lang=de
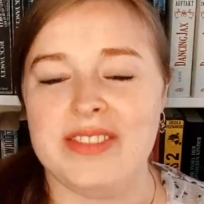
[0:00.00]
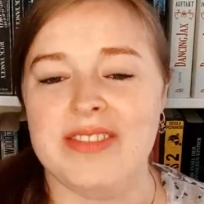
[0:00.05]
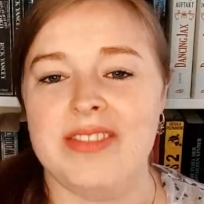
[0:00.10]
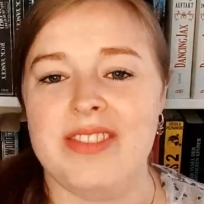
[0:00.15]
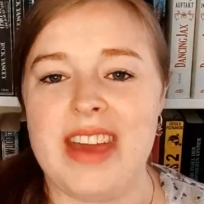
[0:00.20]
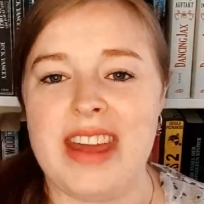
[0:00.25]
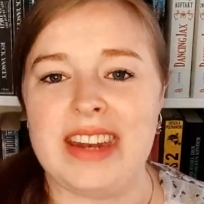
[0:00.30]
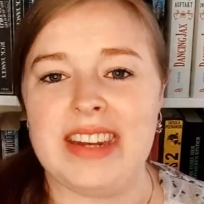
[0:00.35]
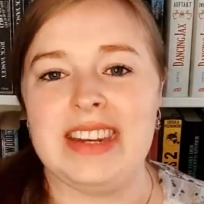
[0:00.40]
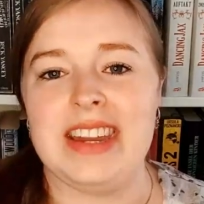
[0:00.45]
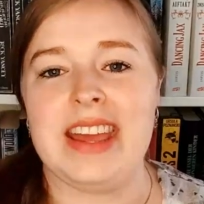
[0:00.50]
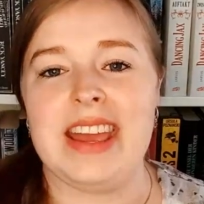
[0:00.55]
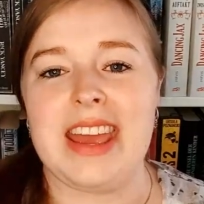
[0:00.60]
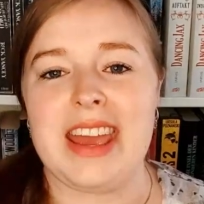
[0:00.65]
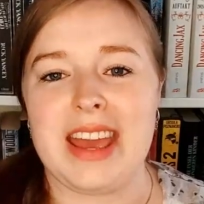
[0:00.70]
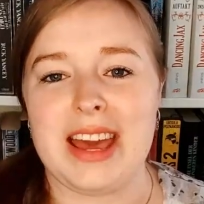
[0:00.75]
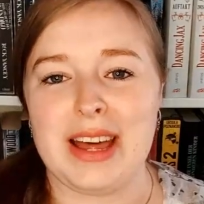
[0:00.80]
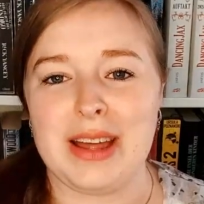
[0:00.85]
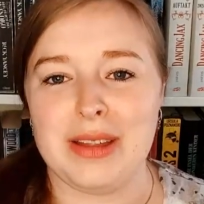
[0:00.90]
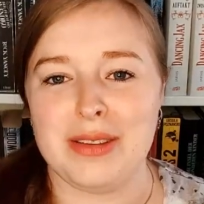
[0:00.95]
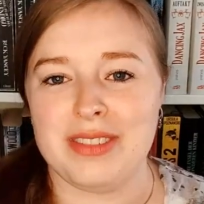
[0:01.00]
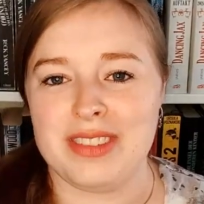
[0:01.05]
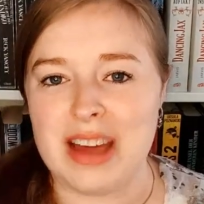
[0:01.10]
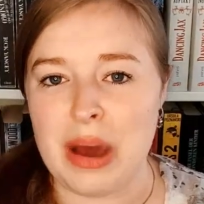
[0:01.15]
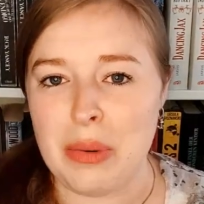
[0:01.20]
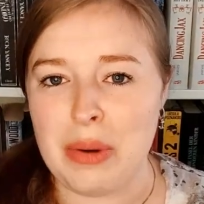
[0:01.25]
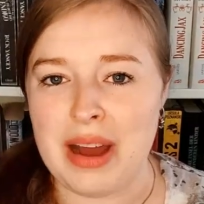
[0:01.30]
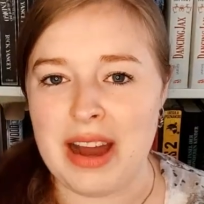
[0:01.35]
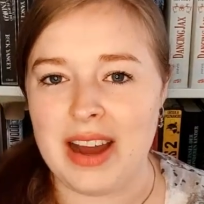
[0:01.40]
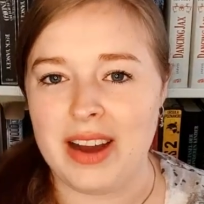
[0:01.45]
wenn er
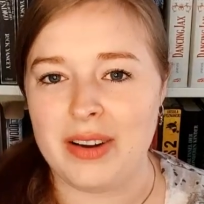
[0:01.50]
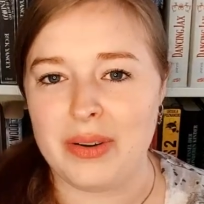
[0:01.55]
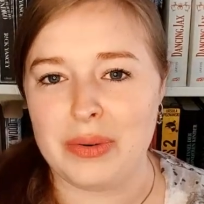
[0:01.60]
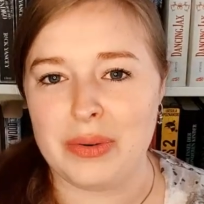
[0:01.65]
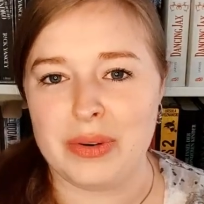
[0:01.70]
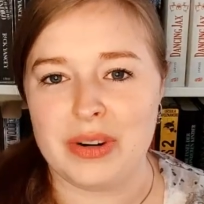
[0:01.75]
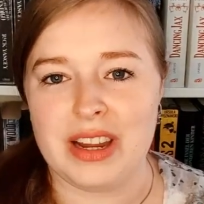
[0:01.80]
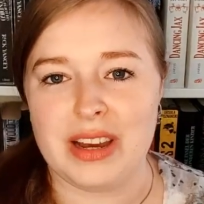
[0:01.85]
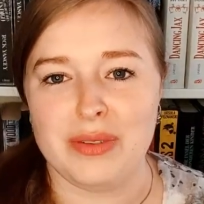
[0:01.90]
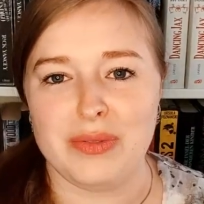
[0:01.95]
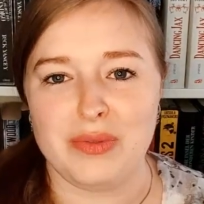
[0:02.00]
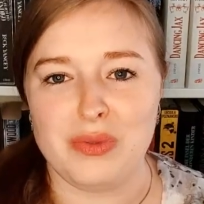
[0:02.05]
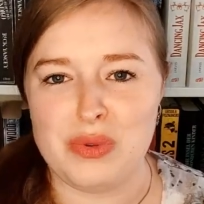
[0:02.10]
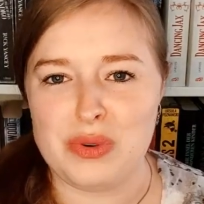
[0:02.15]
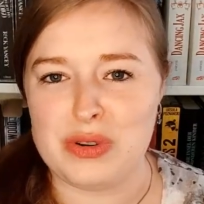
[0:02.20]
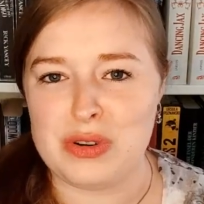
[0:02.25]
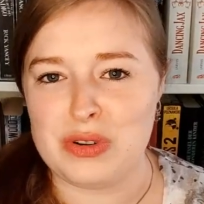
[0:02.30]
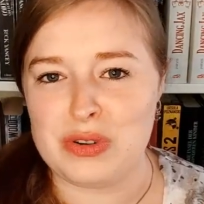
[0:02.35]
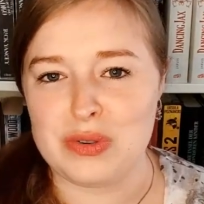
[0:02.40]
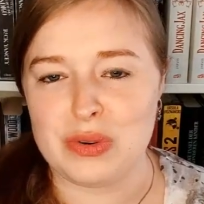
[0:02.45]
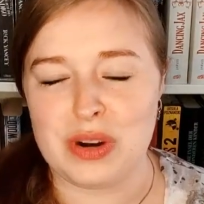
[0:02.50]
sauer oder wütend